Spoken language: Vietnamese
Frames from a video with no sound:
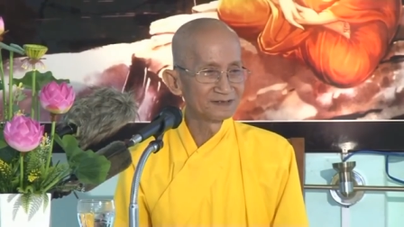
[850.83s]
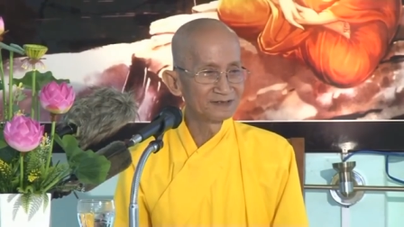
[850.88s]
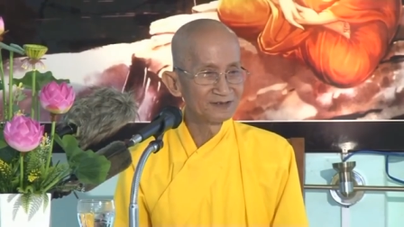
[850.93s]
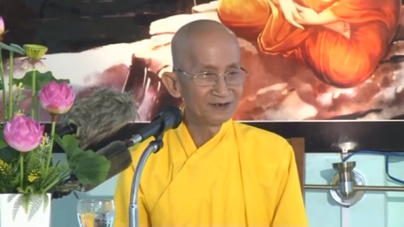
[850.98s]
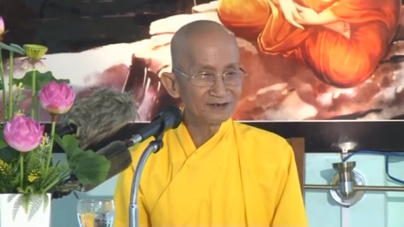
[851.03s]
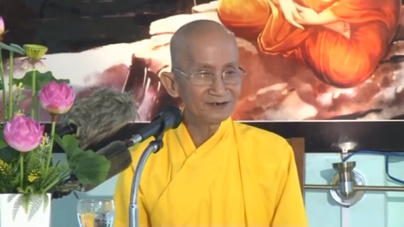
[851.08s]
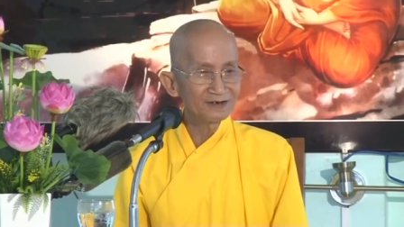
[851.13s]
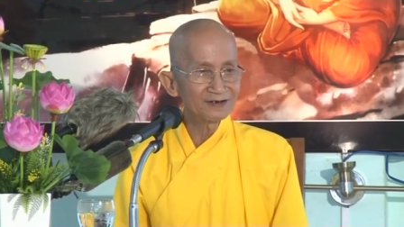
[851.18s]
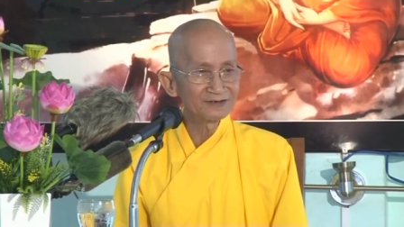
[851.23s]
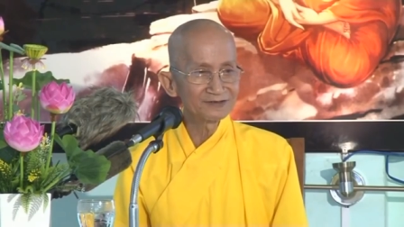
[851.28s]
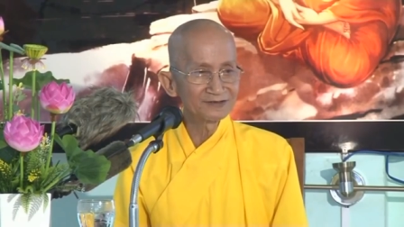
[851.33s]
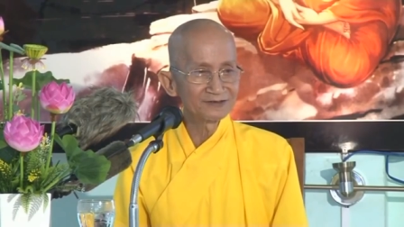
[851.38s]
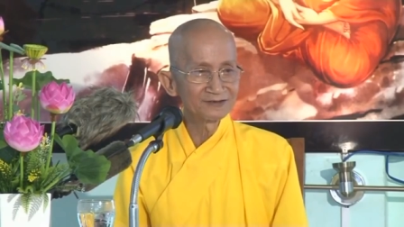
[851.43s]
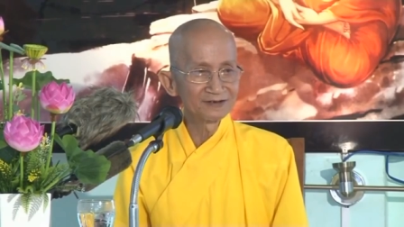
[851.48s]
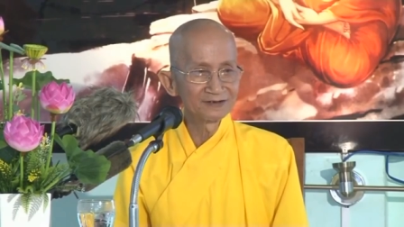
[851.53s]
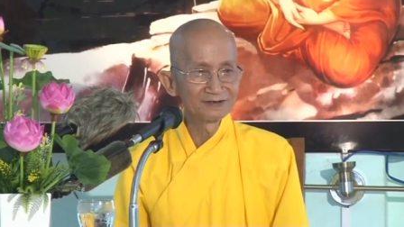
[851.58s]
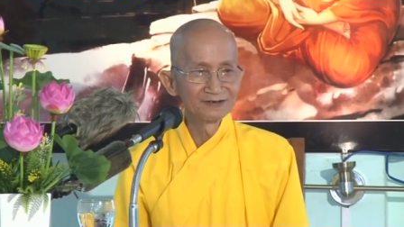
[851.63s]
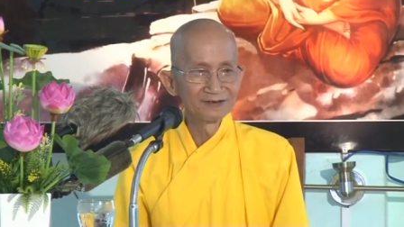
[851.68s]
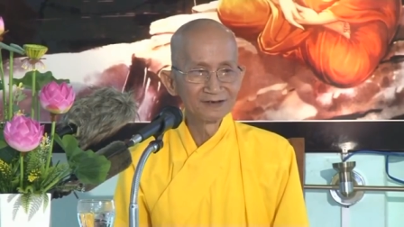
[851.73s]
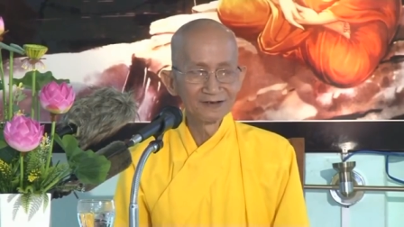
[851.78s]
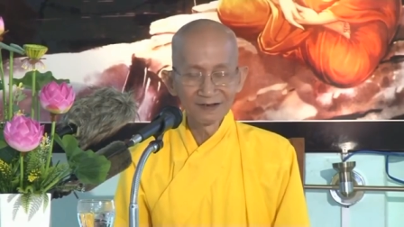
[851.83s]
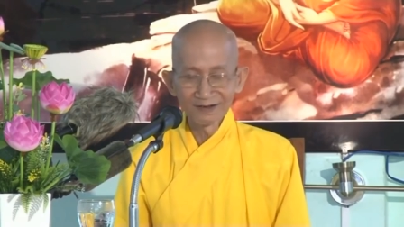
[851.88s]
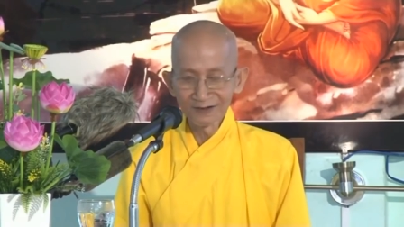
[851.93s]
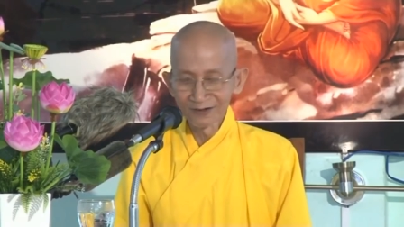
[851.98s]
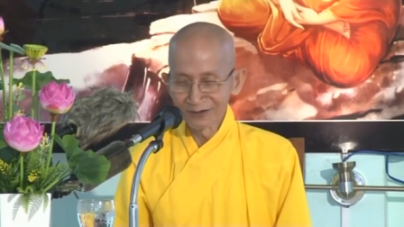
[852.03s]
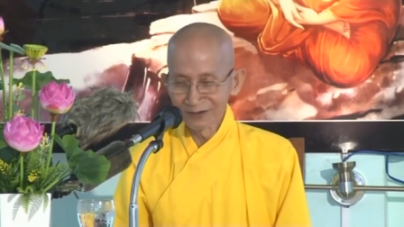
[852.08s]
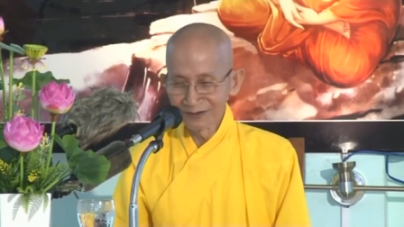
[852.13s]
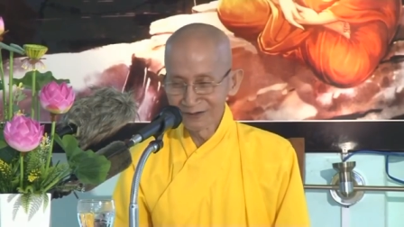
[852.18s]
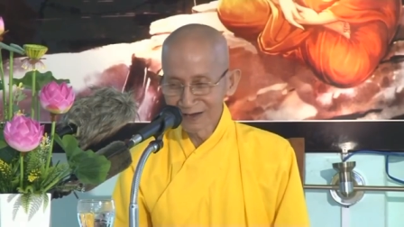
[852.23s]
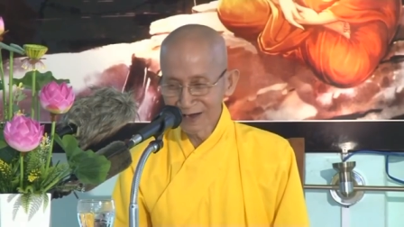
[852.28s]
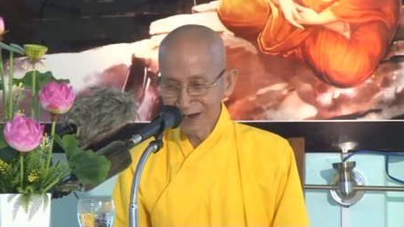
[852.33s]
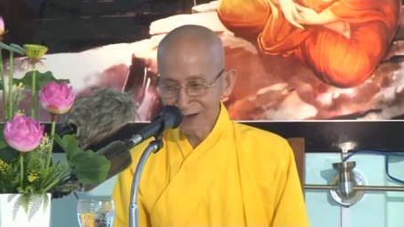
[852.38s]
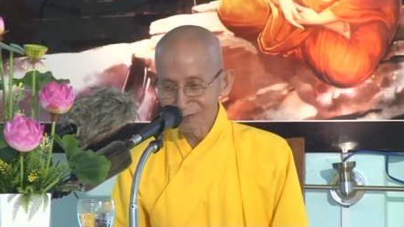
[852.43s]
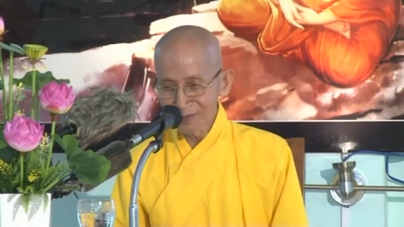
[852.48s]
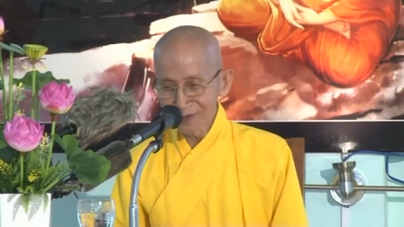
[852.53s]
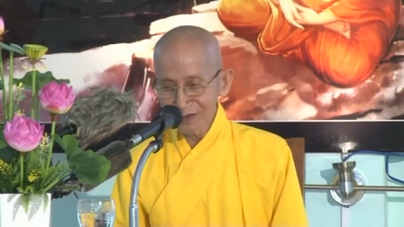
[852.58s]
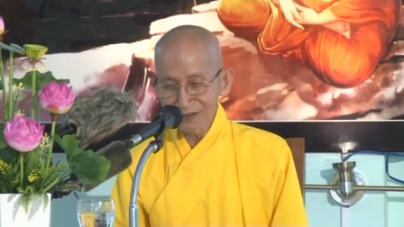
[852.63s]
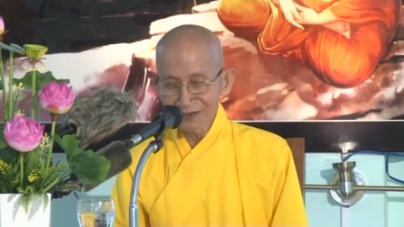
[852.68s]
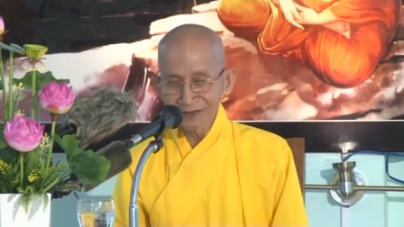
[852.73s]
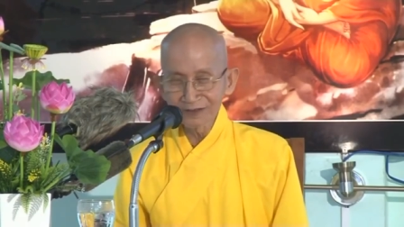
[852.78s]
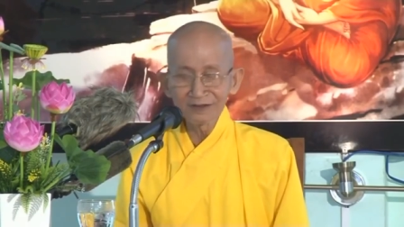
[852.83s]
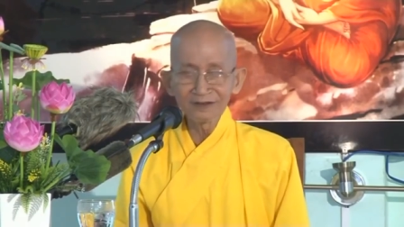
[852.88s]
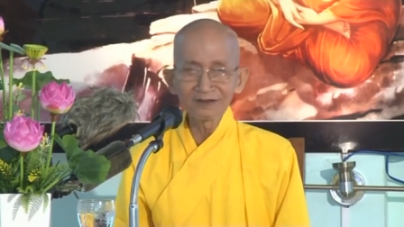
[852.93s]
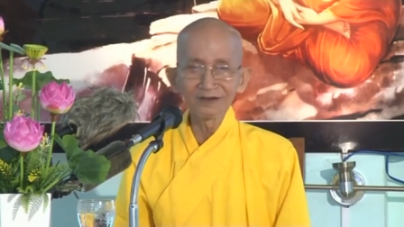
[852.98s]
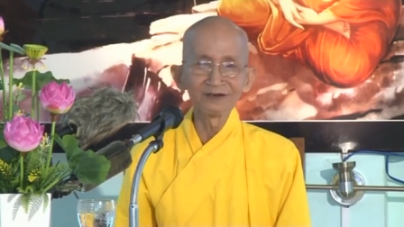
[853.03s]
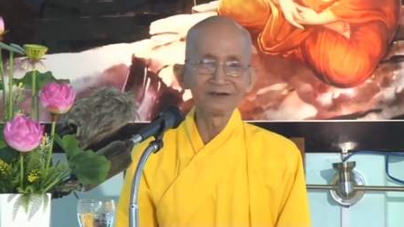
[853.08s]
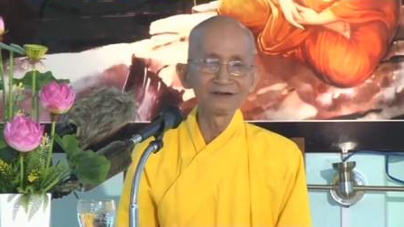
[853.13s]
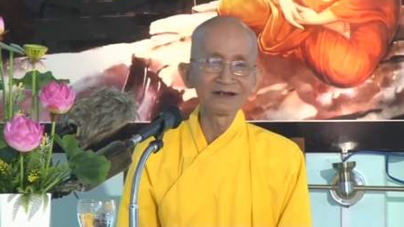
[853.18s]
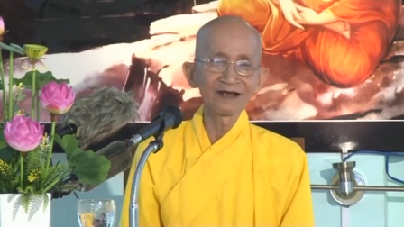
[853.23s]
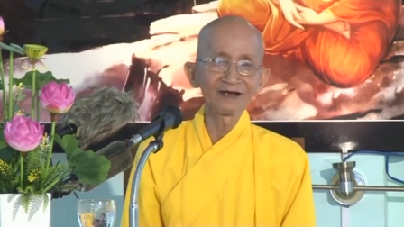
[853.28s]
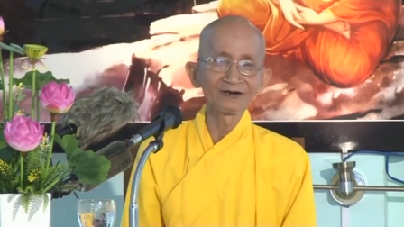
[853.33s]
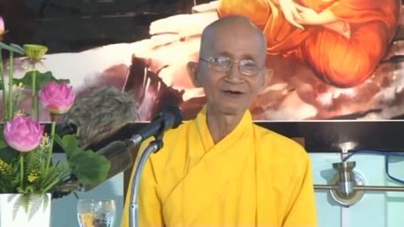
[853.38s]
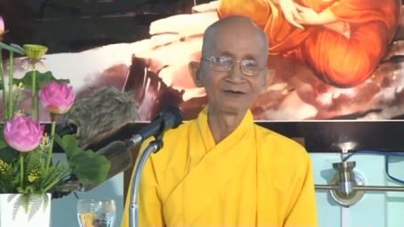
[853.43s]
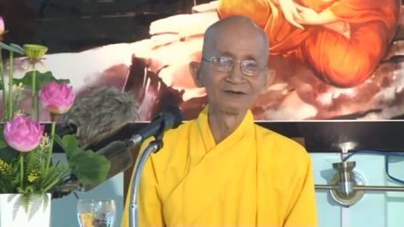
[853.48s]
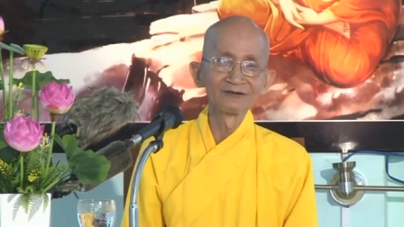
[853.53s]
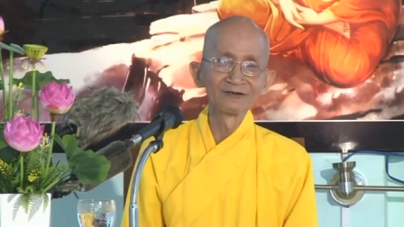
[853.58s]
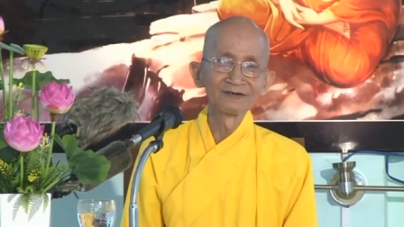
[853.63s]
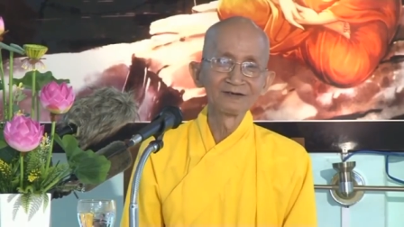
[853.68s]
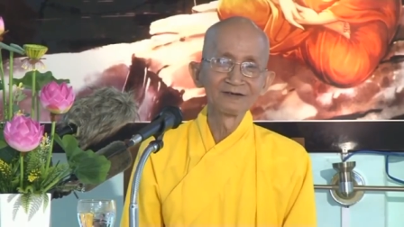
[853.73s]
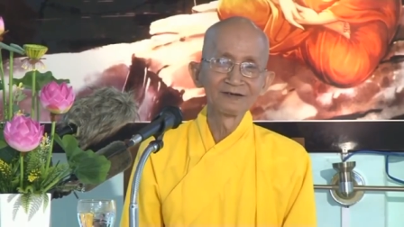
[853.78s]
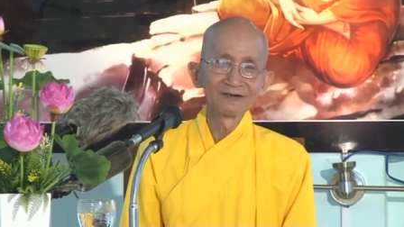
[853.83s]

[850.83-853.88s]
nhớ lời chưa người nào bất cứ người nào